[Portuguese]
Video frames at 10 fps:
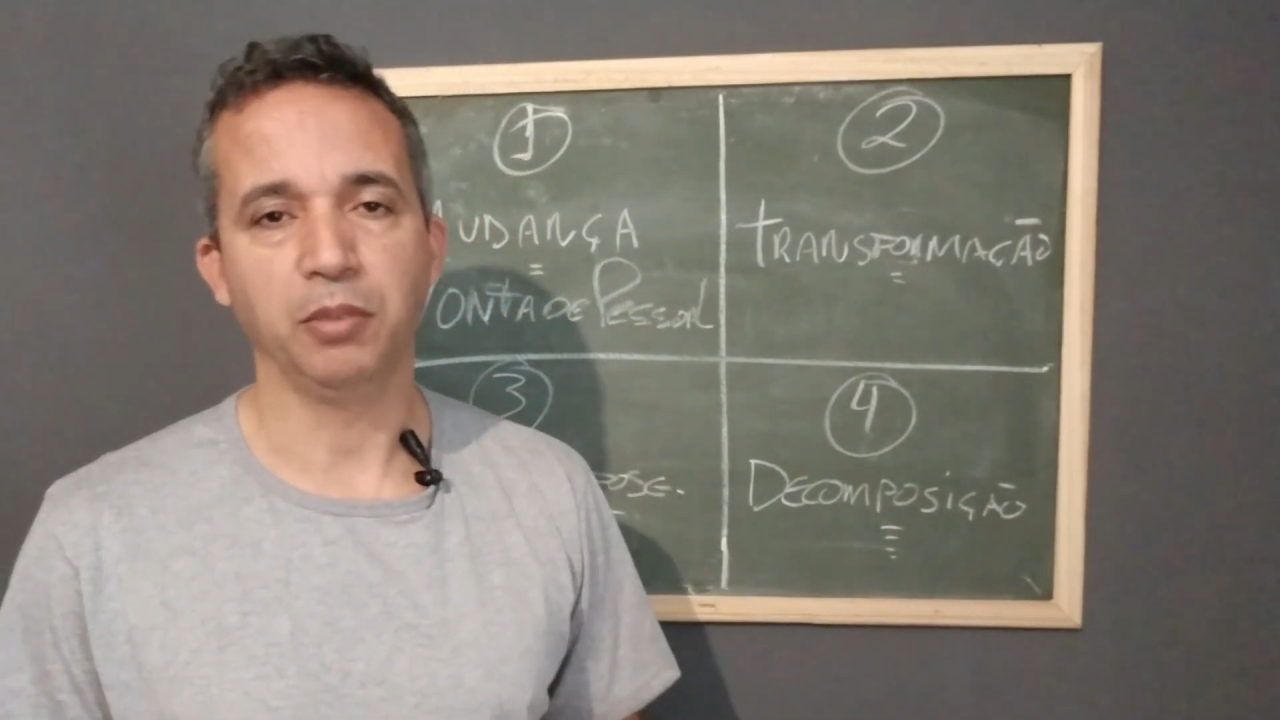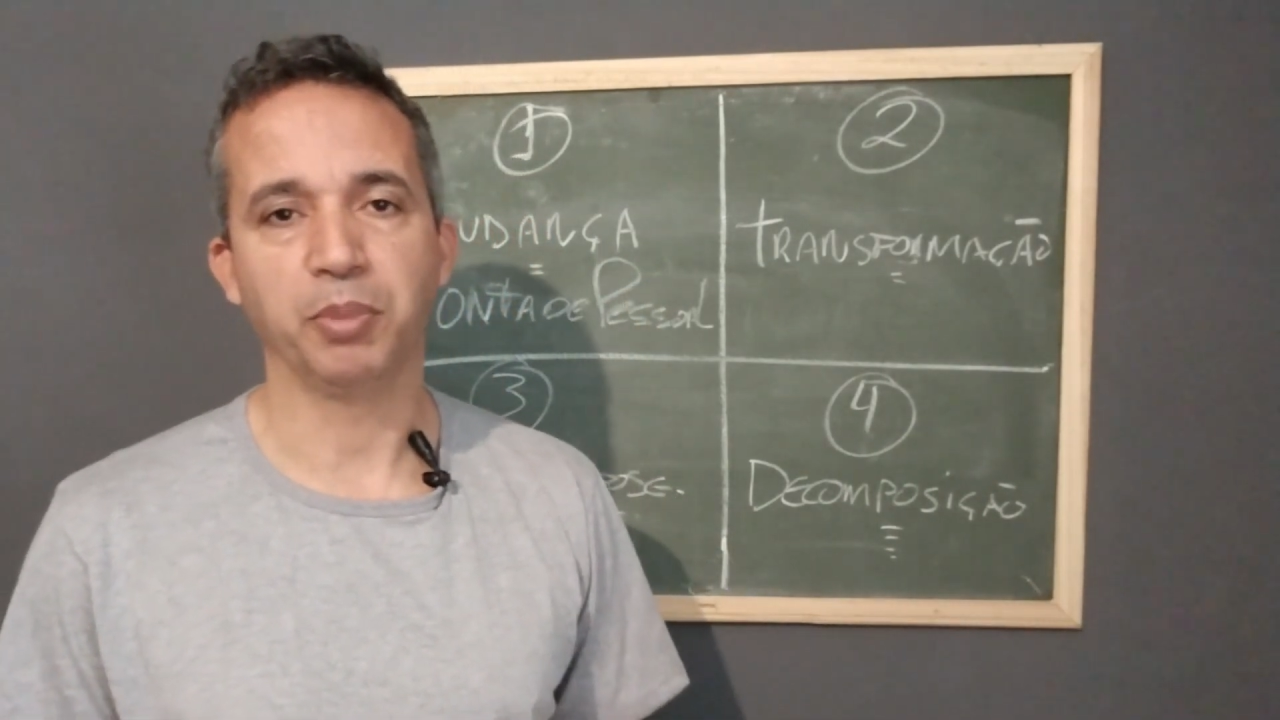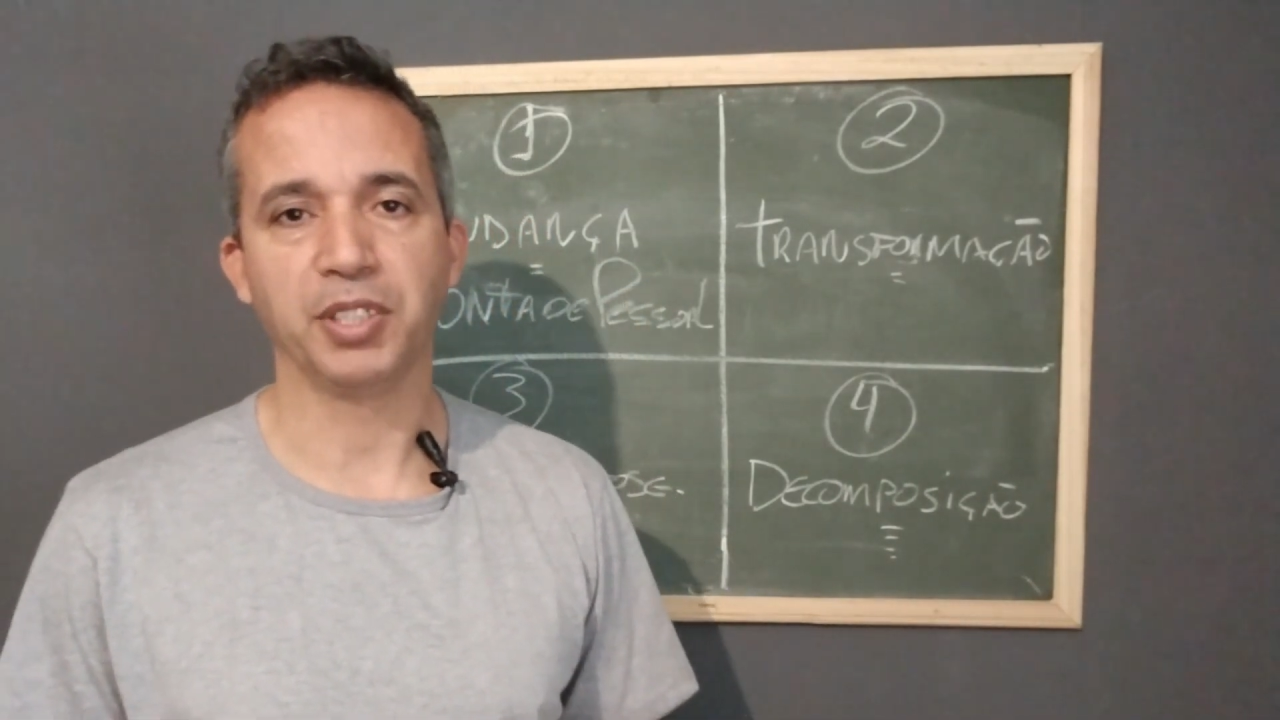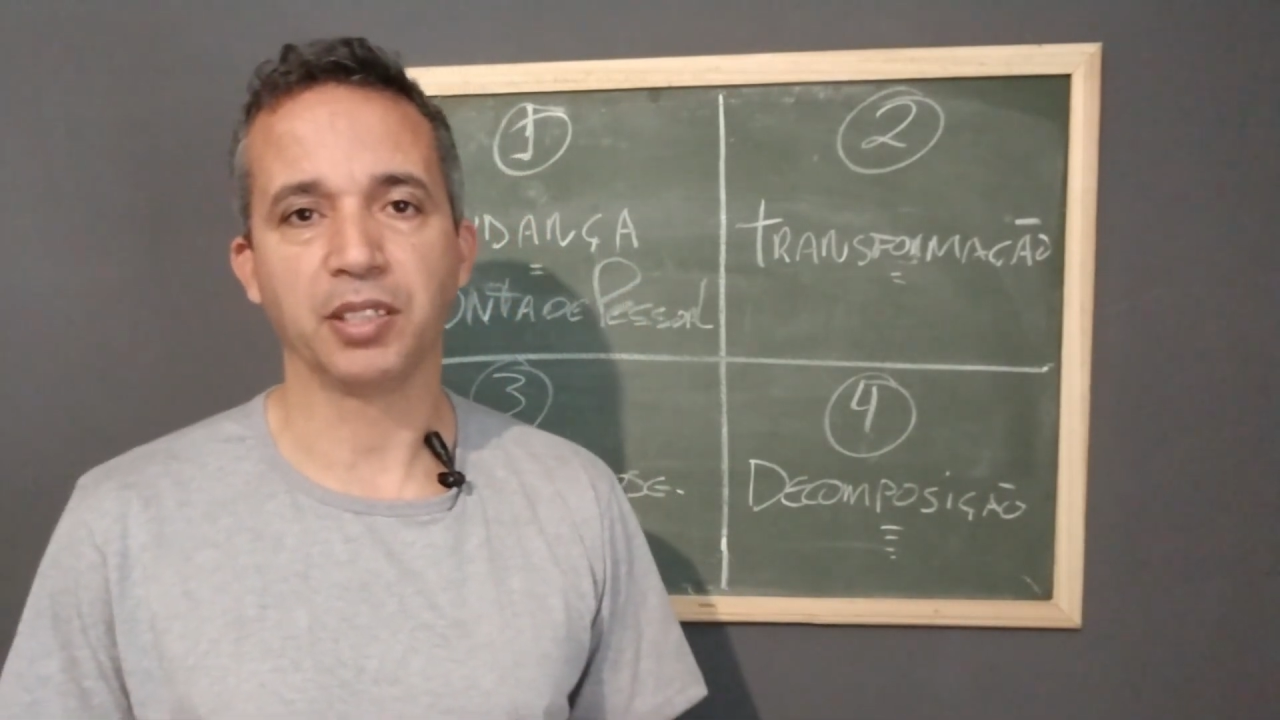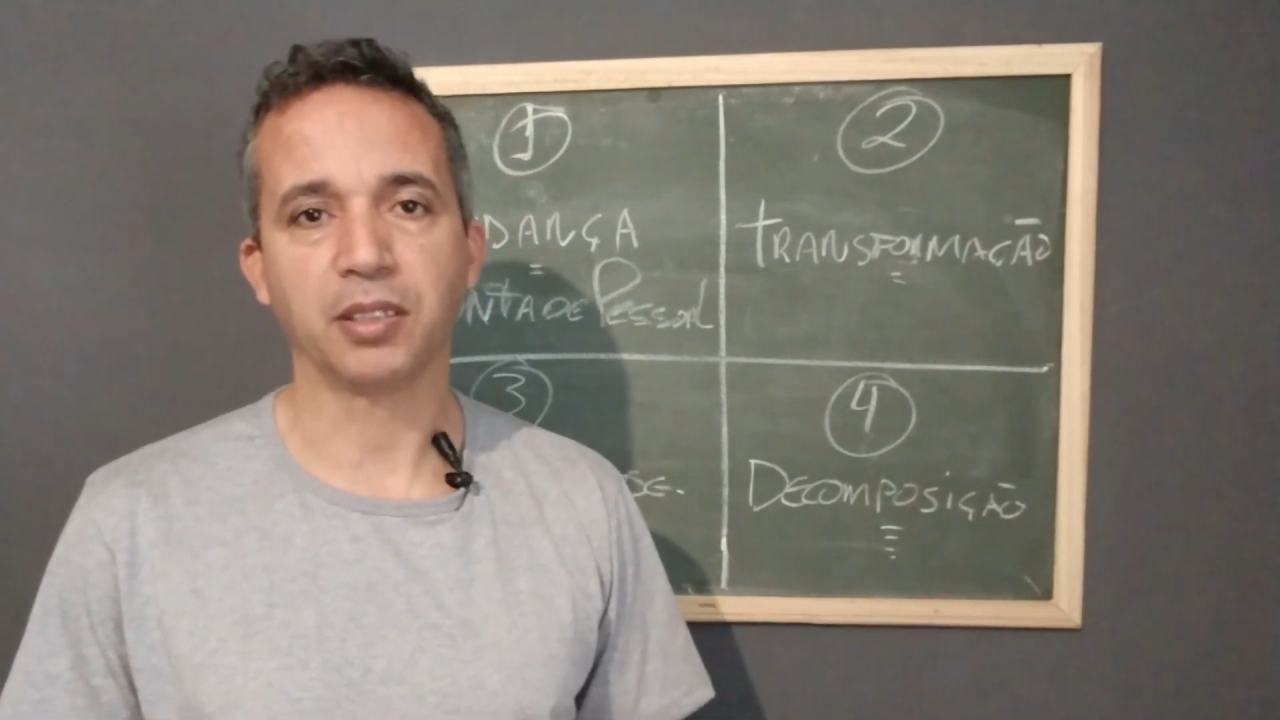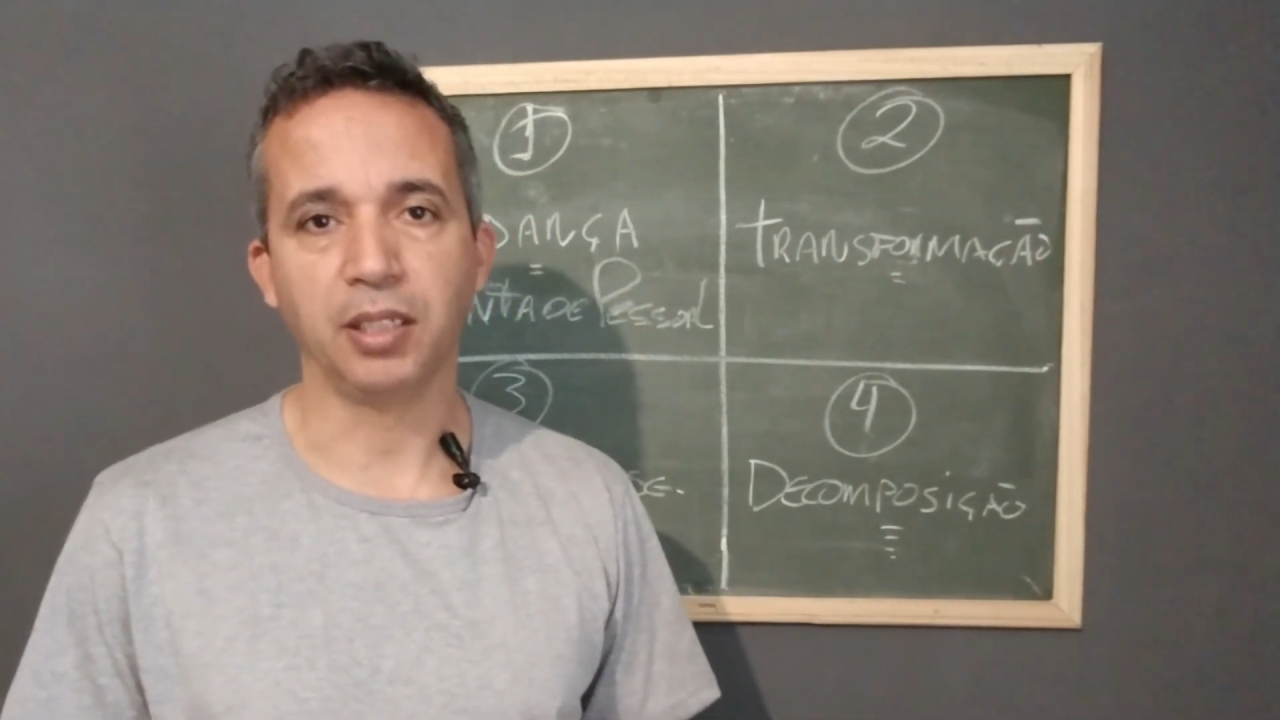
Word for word: empresas